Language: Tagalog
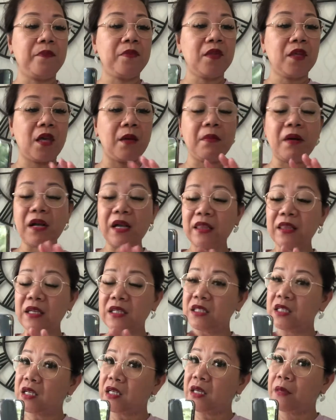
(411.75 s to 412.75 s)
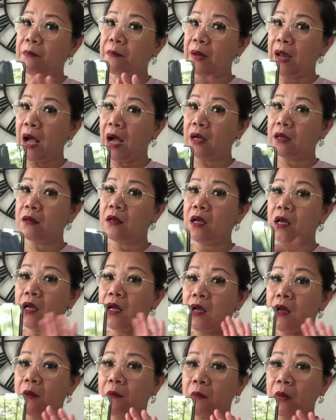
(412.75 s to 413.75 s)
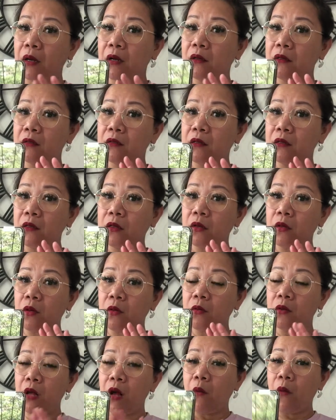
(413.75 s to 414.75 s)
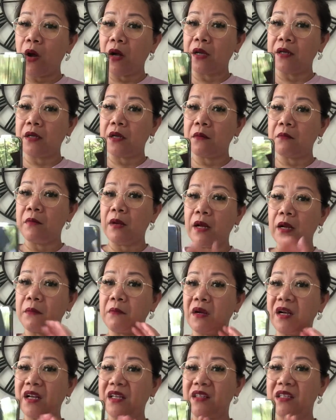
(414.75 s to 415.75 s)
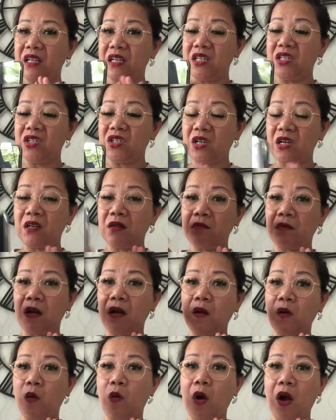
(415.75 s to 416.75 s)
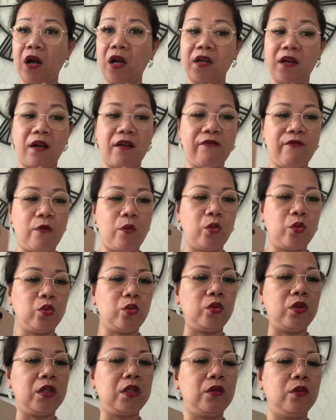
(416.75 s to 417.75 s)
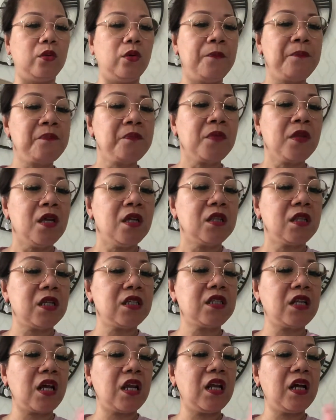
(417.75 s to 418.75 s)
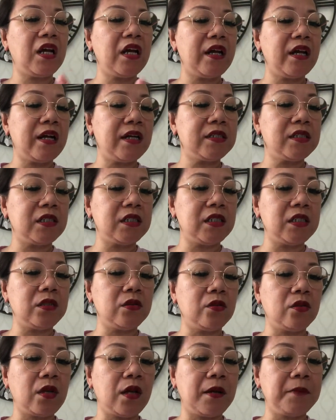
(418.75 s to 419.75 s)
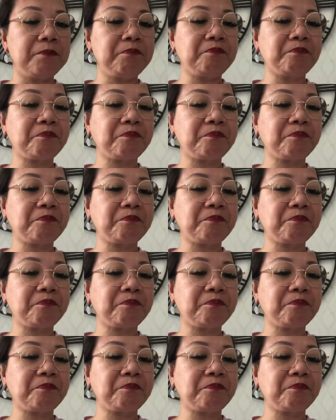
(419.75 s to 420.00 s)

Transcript: Kaya maganda siyang i-vlog, maggawa ka ng vlog, maganda rin siyang magkuha ka ng photo nito. Tapos nakalagay nga siya dito na